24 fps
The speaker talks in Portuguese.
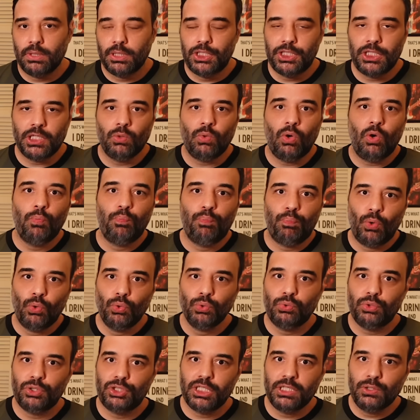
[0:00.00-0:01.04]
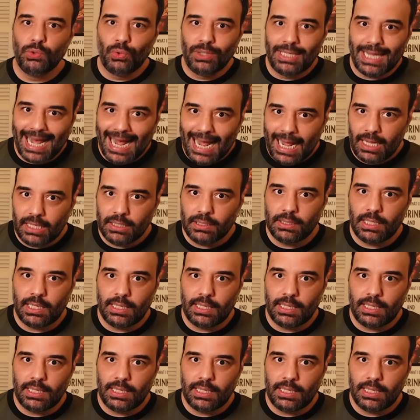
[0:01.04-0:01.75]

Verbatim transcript: que chegou ao ponto de anular